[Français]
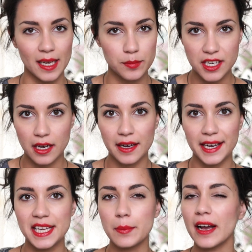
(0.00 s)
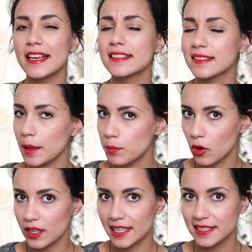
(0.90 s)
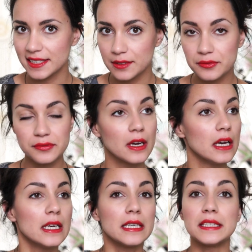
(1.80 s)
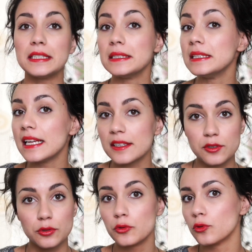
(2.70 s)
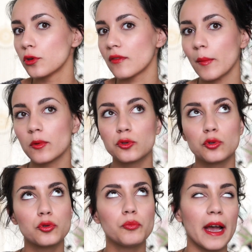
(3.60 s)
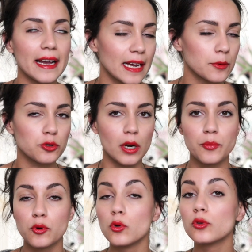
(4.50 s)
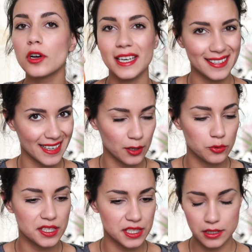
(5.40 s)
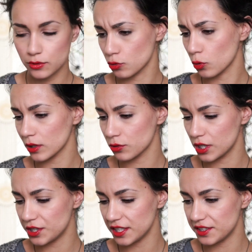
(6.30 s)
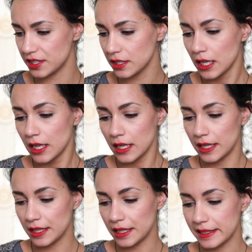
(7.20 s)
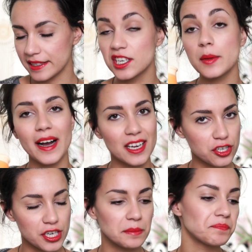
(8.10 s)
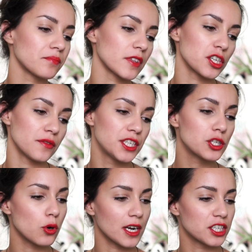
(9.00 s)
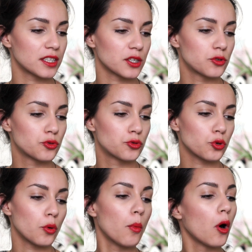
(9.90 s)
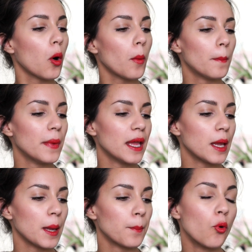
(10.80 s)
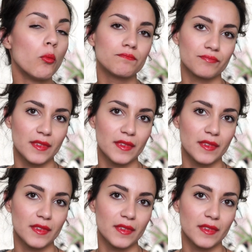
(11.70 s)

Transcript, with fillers: très bien, il n'est pas extrêmement agressif. Il laisse une odeur vraiment super agréable sur la peau. L'odeur est très réussie, je crois que j'ai déjà dit. Et, je ne l'ai pas racheté. J'avais dit que je le rachèterais sûrement, mais bon,